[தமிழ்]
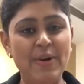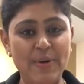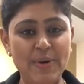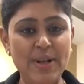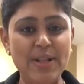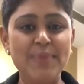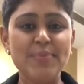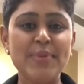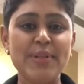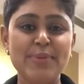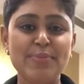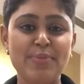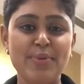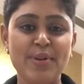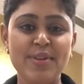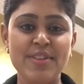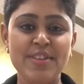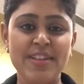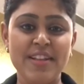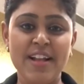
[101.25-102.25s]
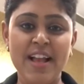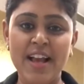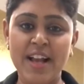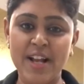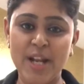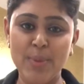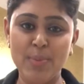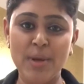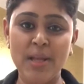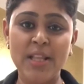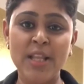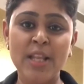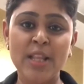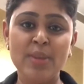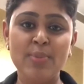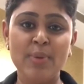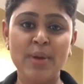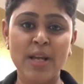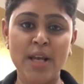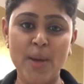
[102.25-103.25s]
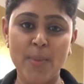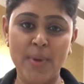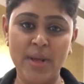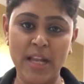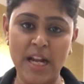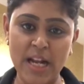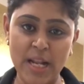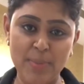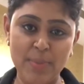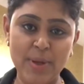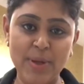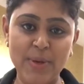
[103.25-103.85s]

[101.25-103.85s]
உங்களுக்கும் அது புரிஞ்சதுன்னா கண்டிப்பாக திருத்துப்பீங்க அப்படிங்கிற